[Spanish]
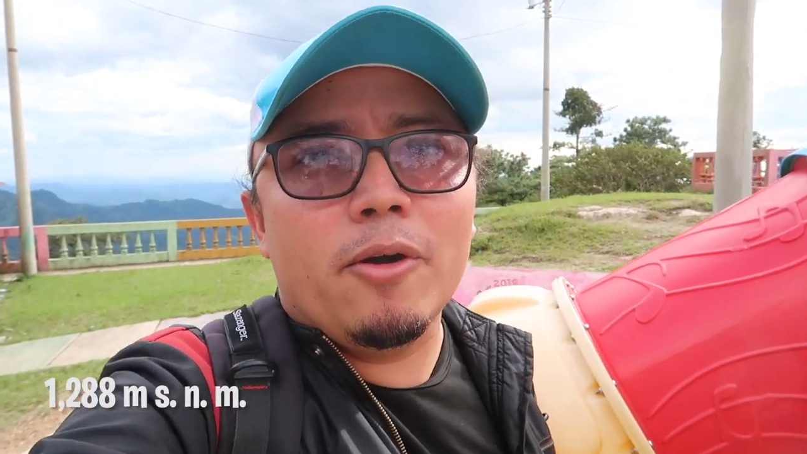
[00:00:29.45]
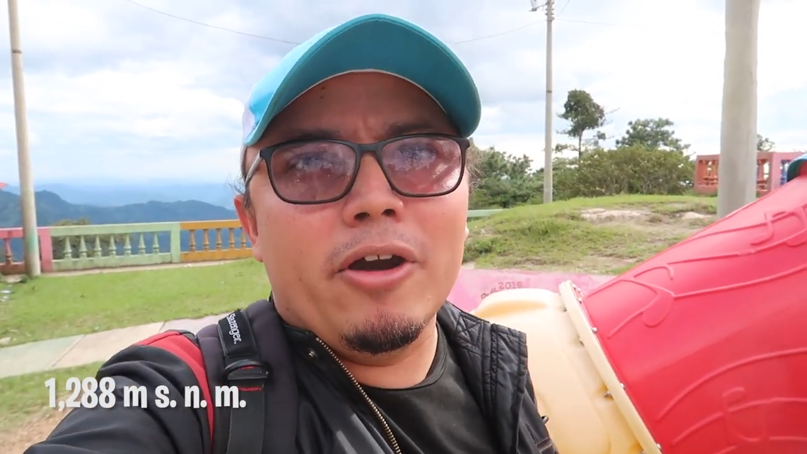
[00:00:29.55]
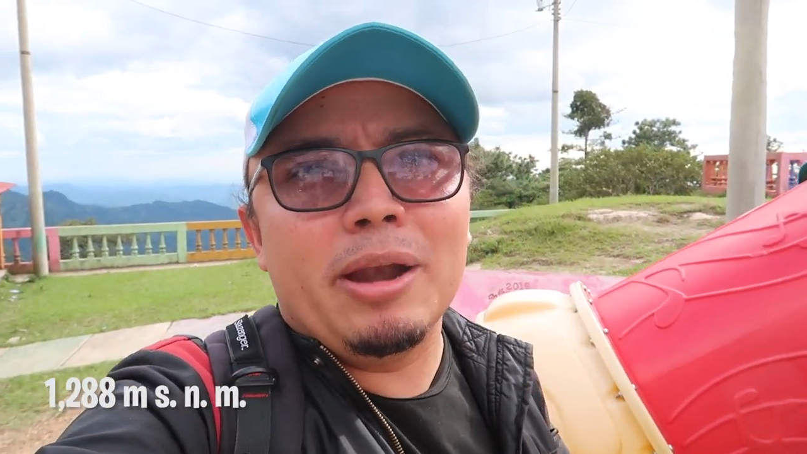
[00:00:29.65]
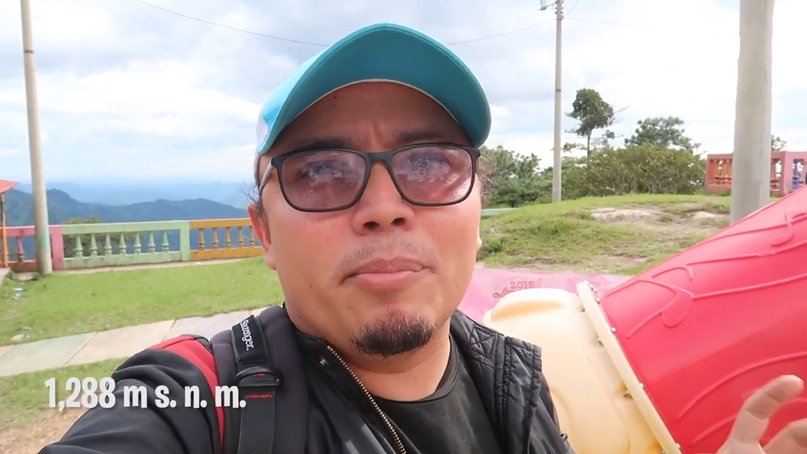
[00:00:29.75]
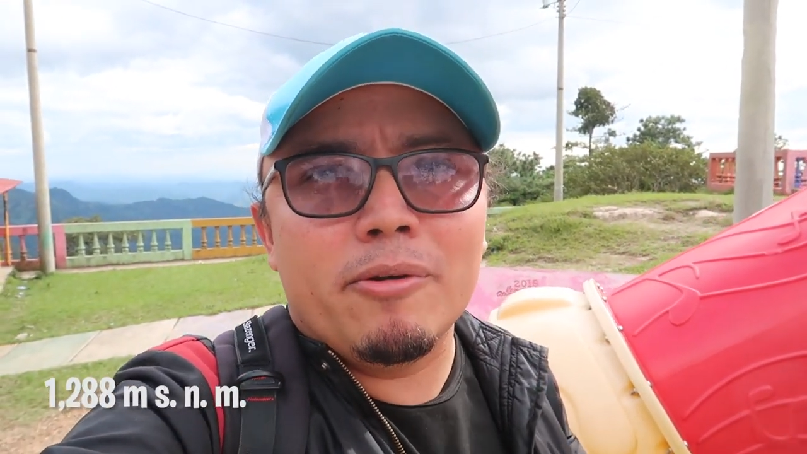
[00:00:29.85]

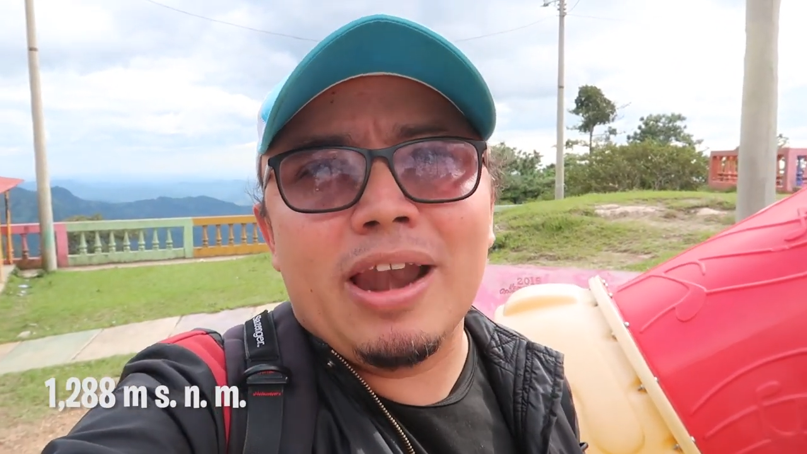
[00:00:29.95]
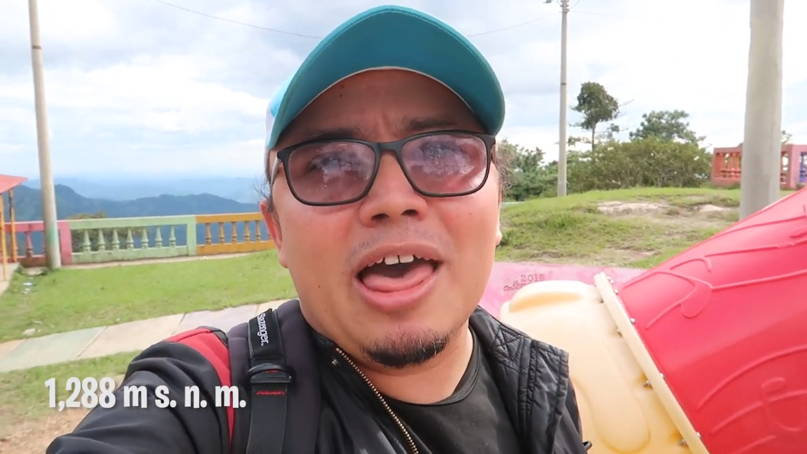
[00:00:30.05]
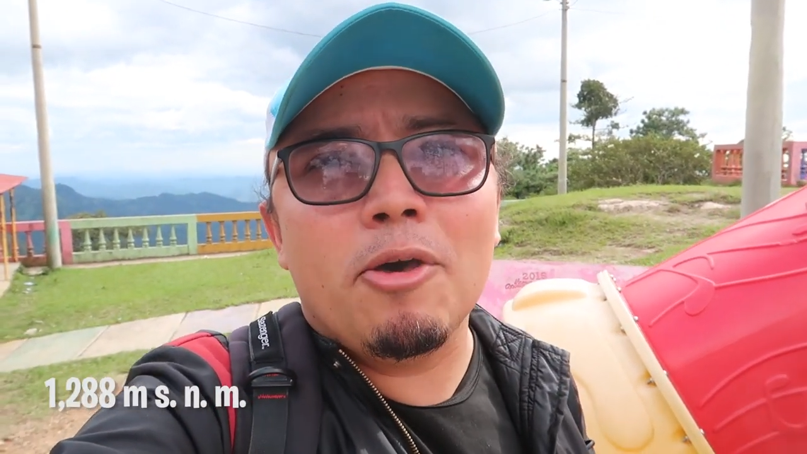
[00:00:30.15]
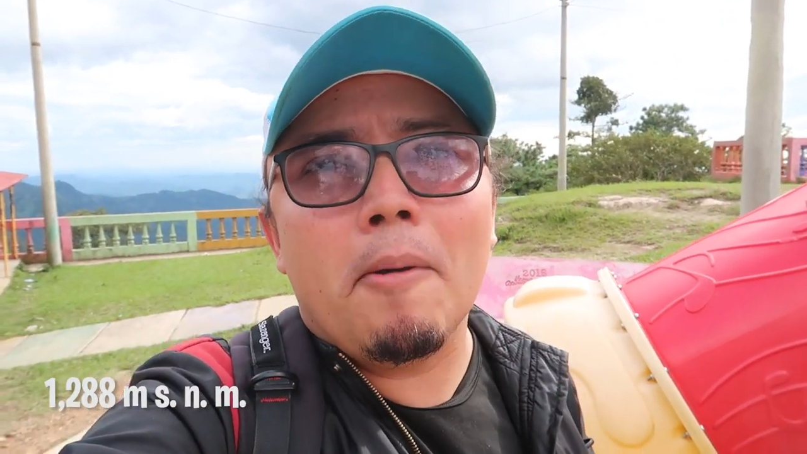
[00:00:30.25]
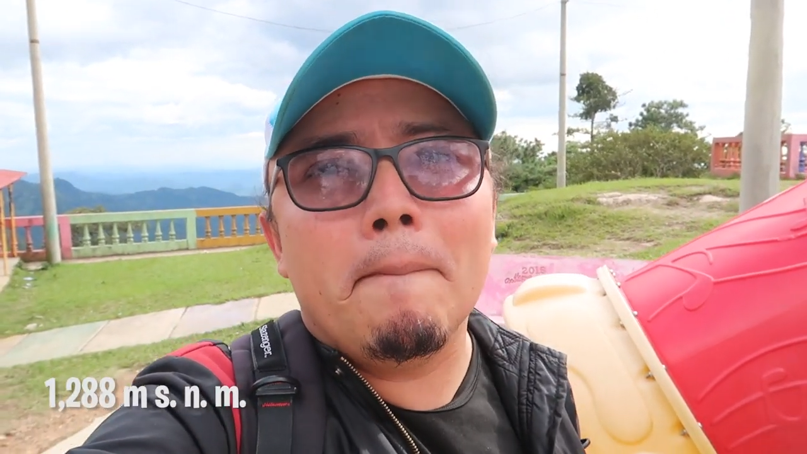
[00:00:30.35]
o el
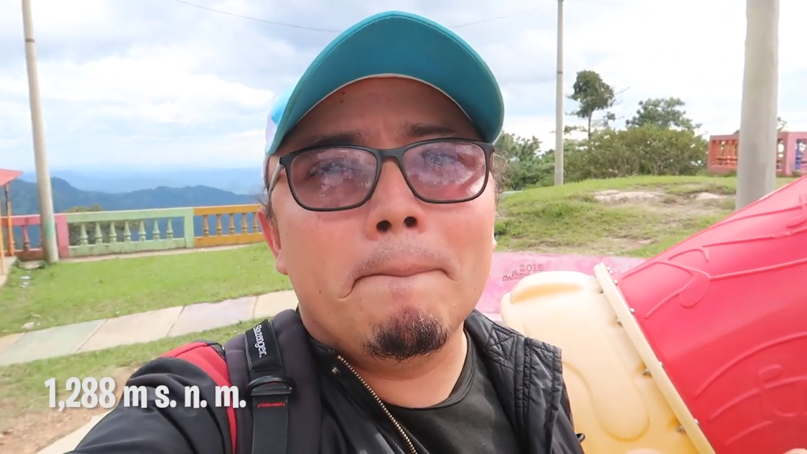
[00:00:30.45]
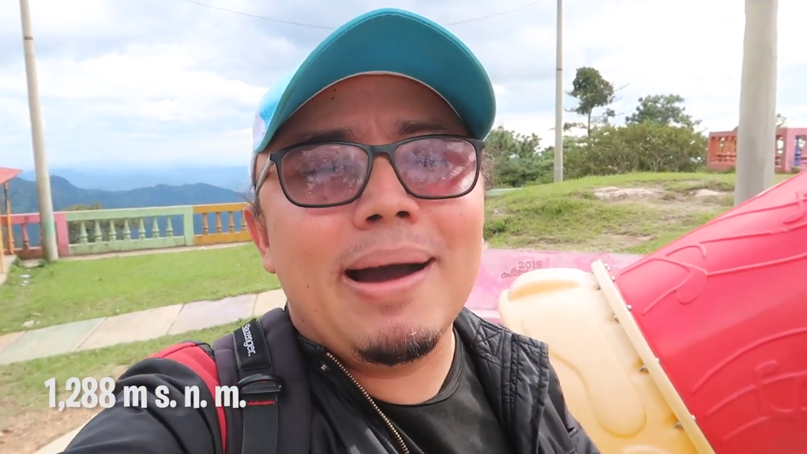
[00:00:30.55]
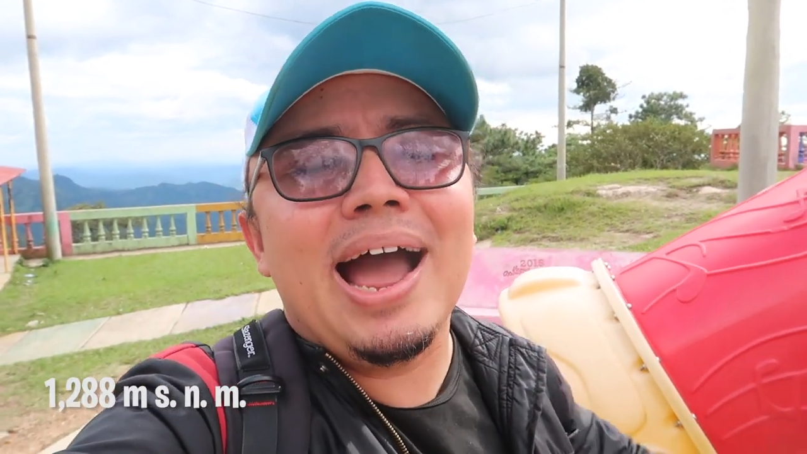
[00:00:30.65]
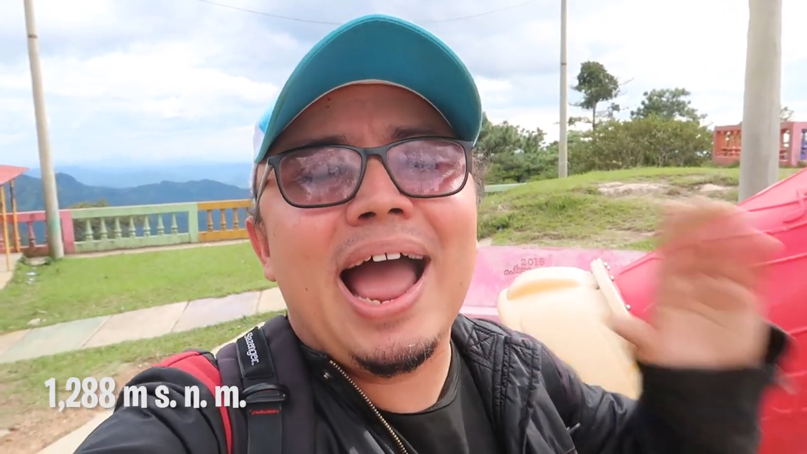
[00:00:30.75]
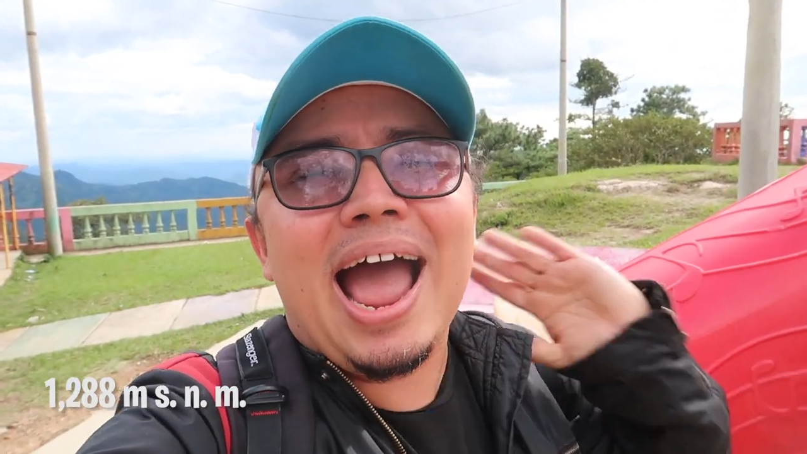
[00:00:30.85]
poblado
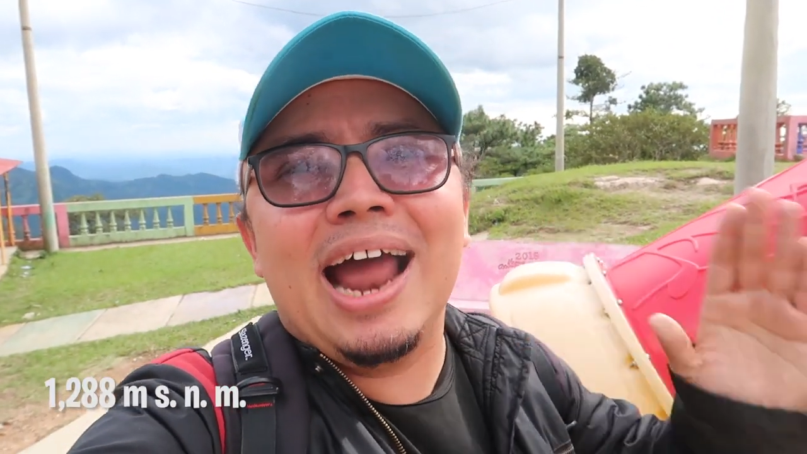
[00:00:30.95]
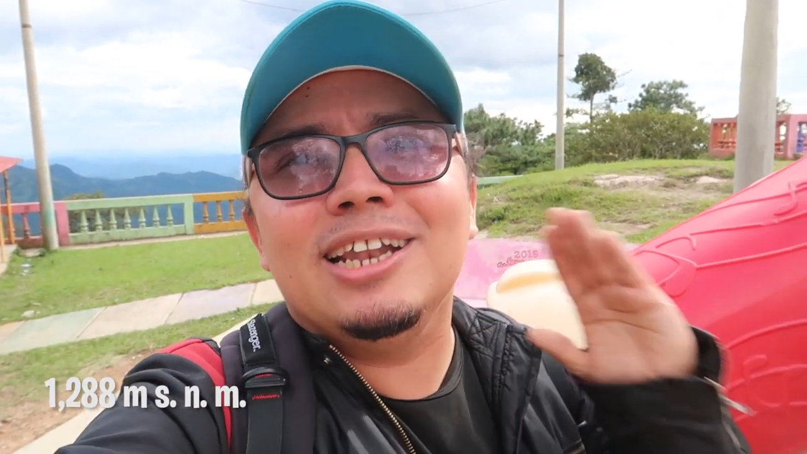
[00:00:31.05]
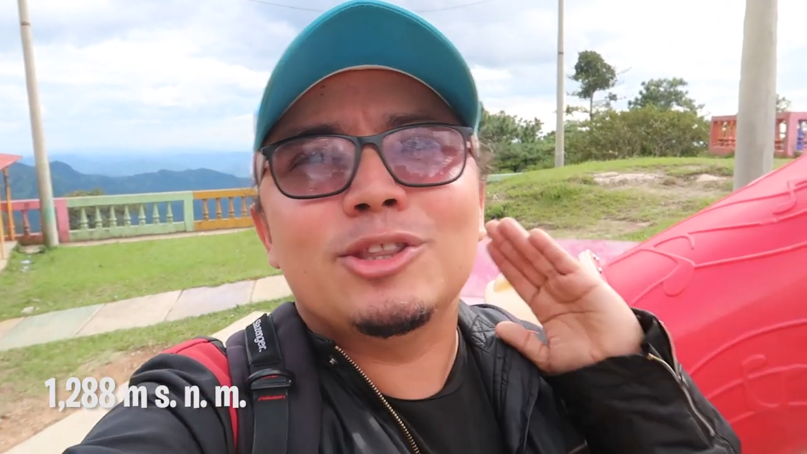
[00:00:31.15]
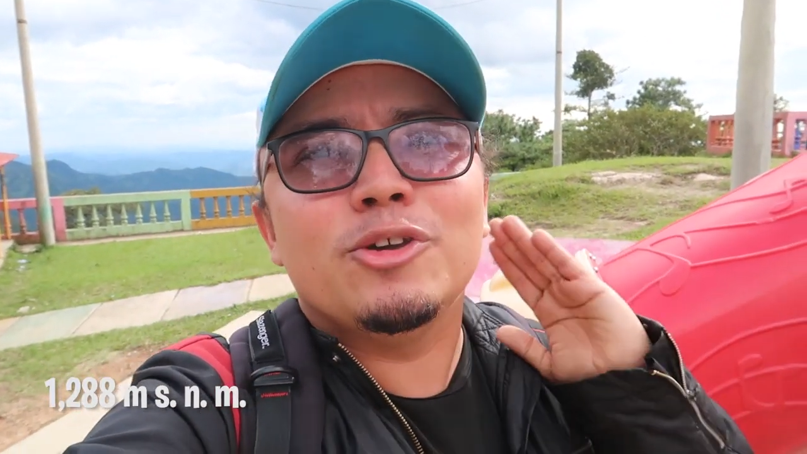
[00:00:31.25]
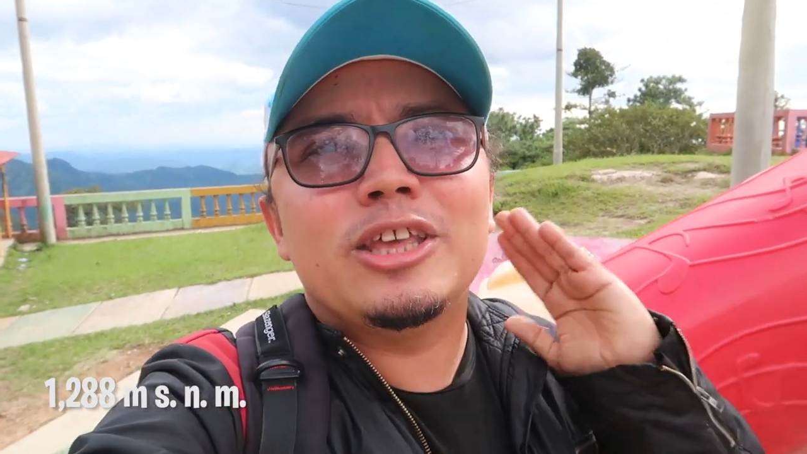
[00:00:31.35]
más
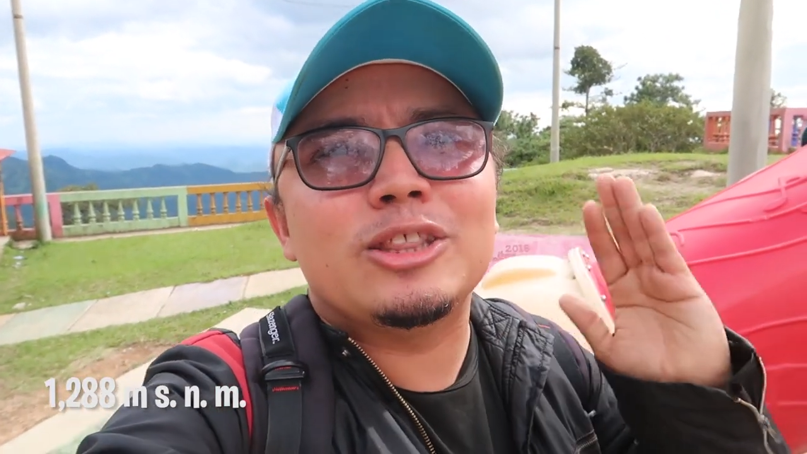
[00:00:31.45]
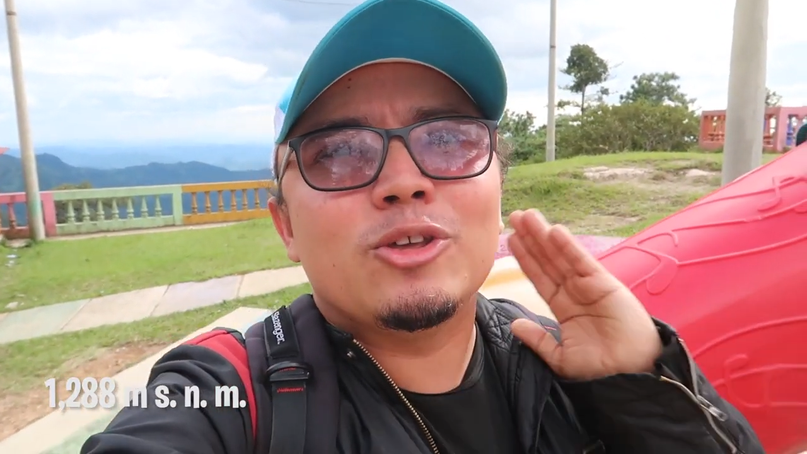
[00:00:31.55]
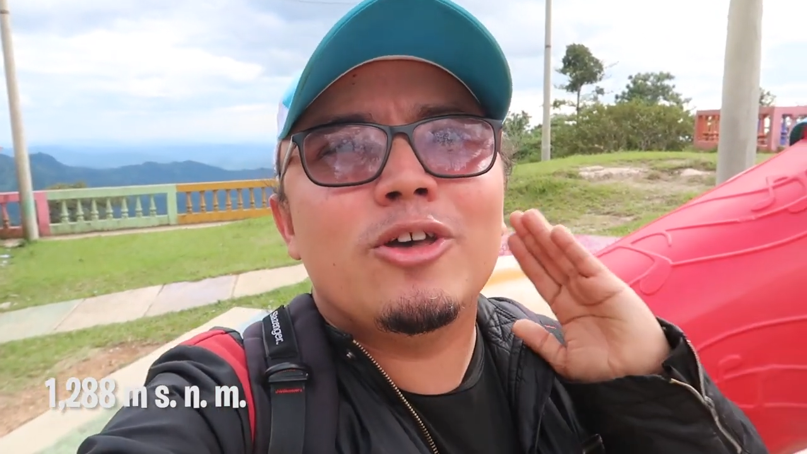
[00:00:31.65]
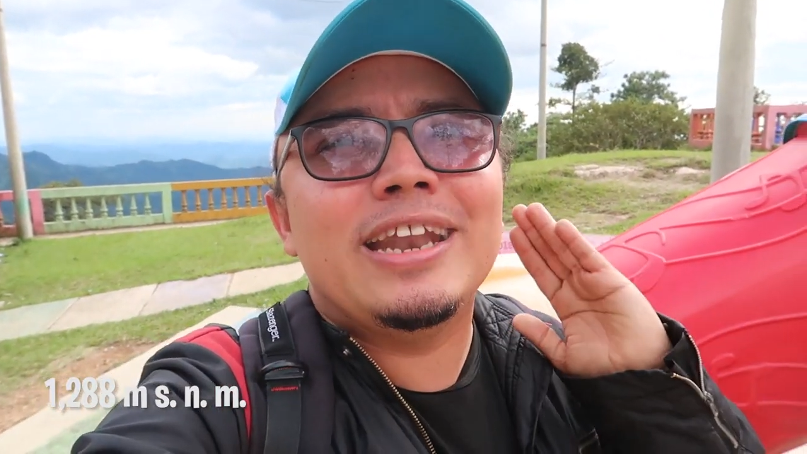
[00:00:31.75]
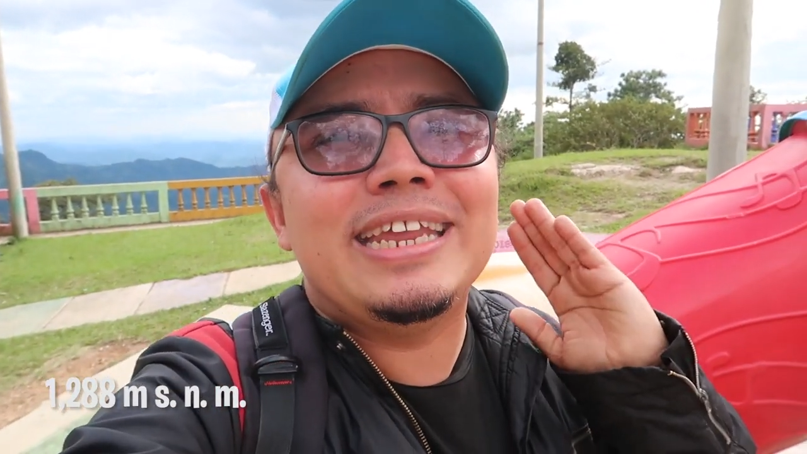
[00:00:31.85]
alto de toda